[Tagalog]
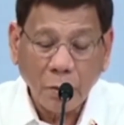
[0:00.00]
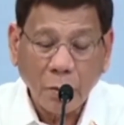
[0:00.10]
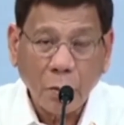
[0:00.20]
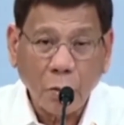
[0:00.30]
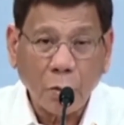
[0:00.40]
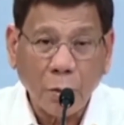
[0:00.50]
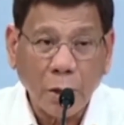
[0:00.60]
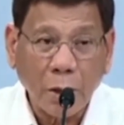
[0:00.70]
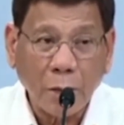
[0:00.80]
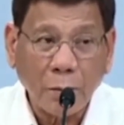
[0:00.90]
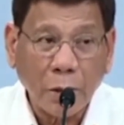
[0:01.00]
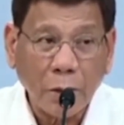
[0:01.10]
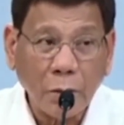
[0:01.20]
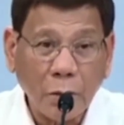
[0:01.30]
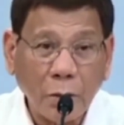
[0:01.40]
Kung may alam
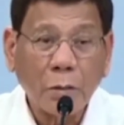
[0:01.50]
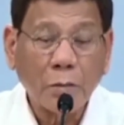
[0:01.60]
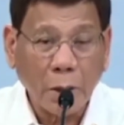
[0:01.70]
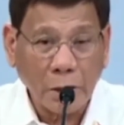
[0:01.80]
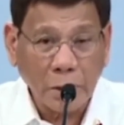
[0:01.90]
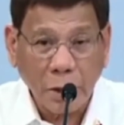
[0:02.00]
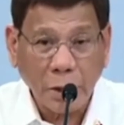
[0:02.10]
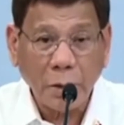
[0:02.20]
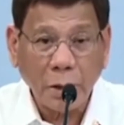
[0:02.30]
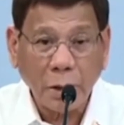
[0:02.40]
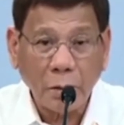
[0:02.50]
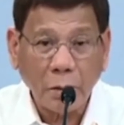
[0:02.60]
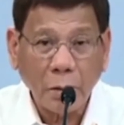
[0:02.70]
kayo, magsabi kayo,